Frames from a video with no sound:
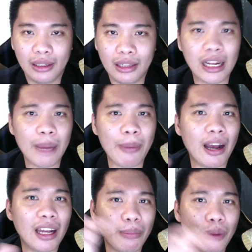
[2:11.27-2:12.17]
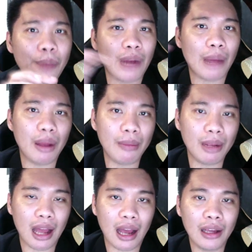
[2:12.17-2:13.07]
Dahil kapag alam mo yung problem
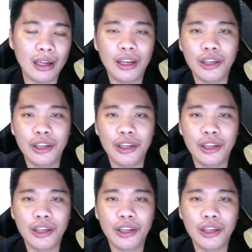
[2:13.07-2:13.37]
nila,